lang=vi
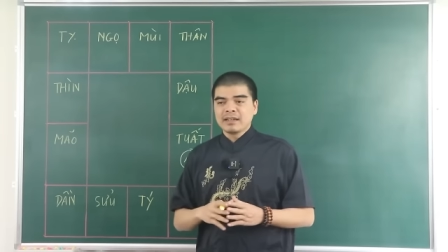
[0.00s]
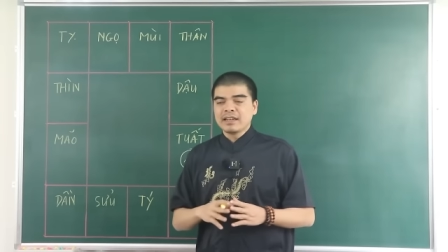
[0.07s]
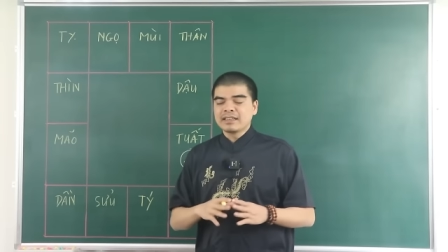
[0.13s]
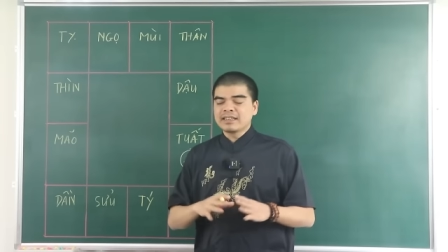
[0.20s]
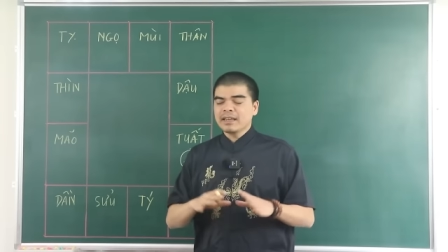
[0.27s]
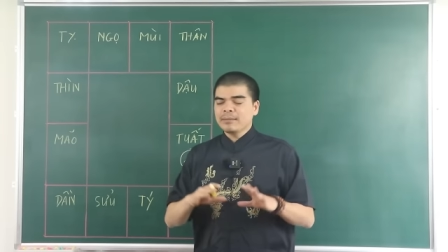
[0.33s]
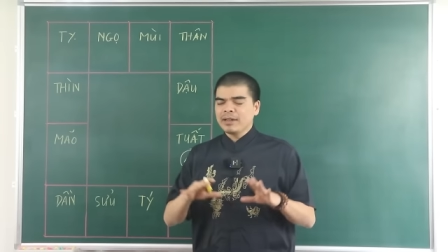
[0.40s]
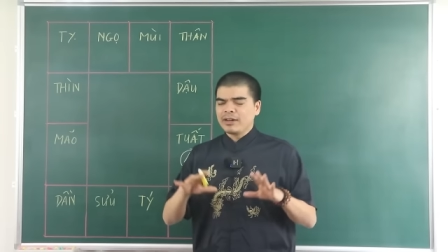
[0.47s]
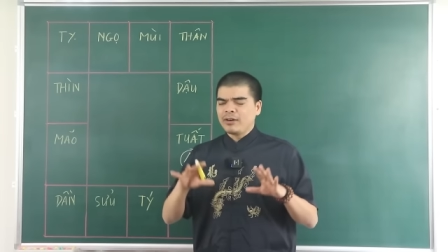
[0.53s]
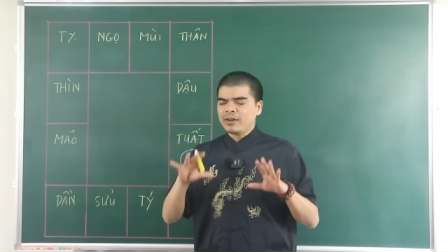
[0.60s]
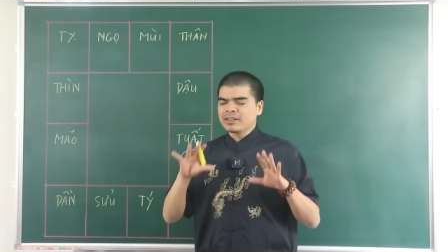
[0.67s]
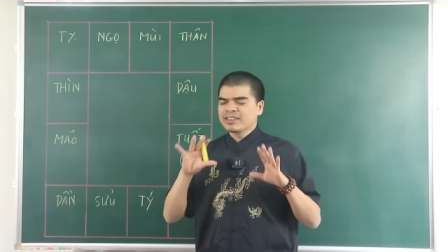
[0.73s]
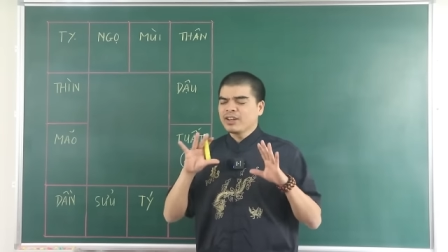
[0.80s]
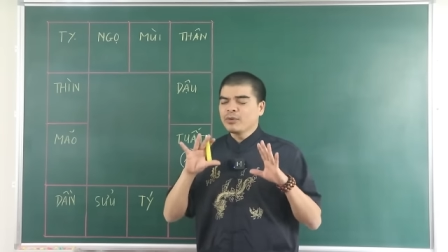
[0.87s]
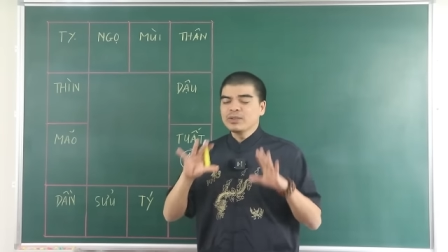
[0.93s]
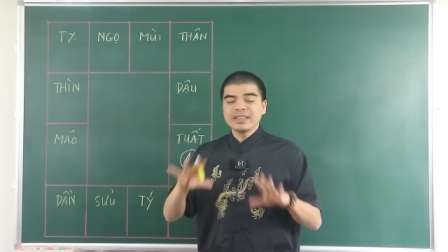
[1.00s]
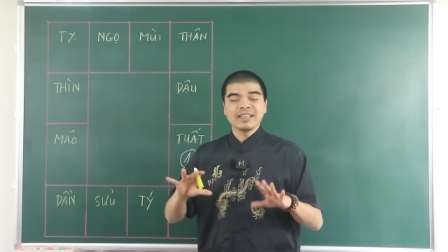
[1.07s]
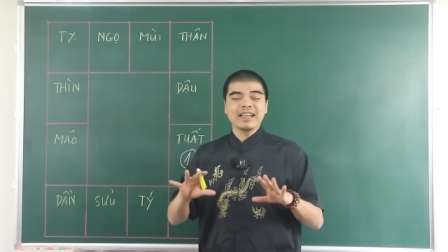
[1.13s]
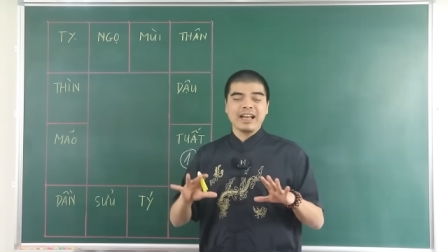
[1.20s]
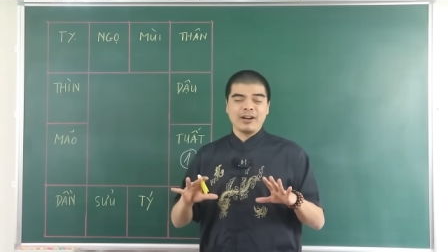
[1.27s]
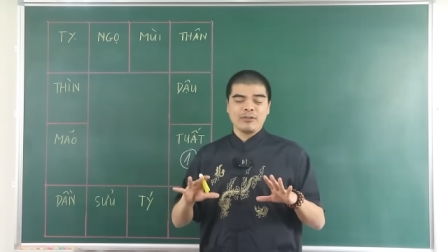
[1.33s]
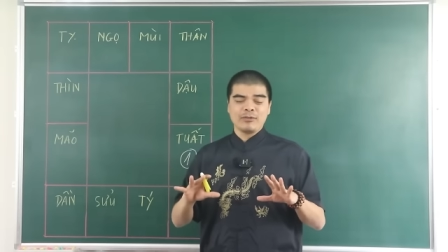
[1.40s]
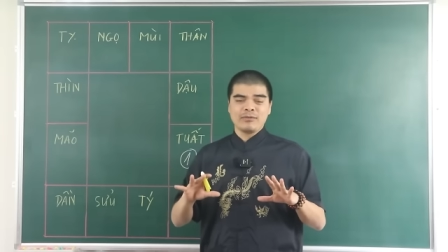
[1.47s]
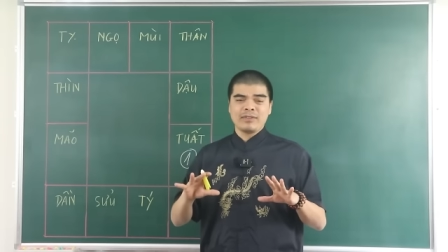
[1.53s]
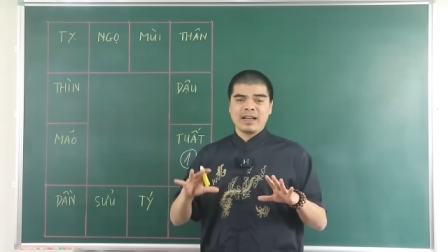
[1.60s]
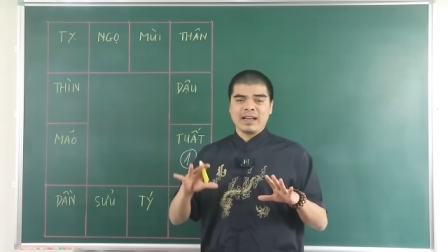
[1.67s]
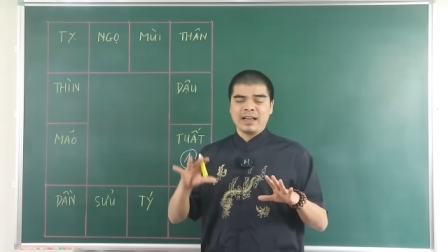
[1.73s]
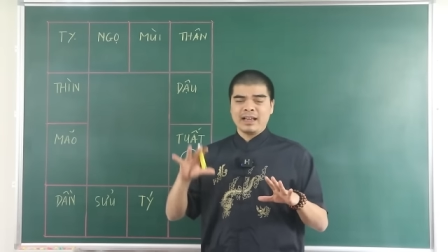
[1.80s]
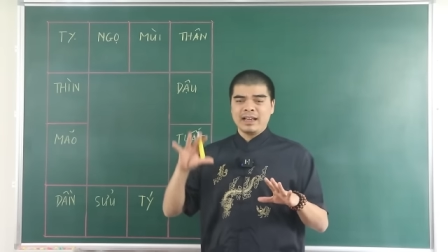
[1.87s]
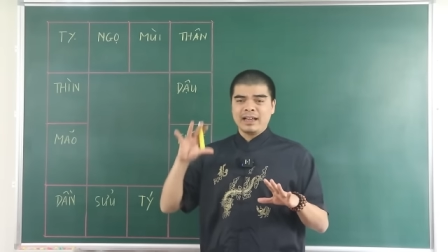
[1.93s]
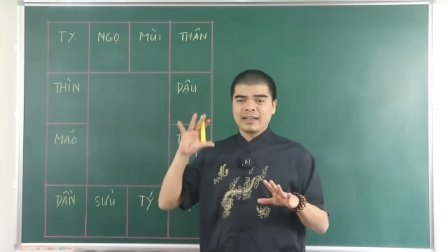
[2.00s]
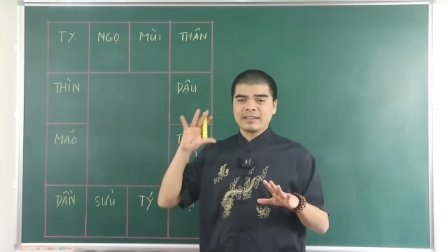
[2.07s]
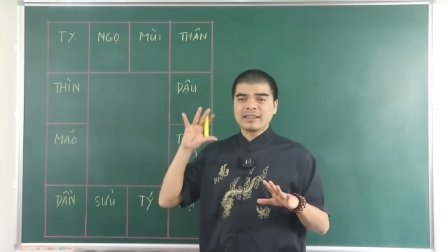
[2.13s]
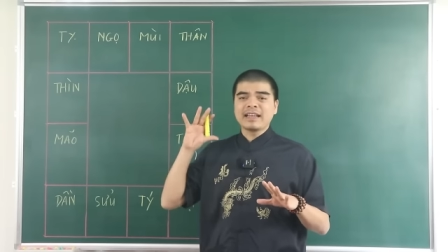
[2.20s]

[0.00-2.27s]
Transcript: để xem là họ xấu như thế nào và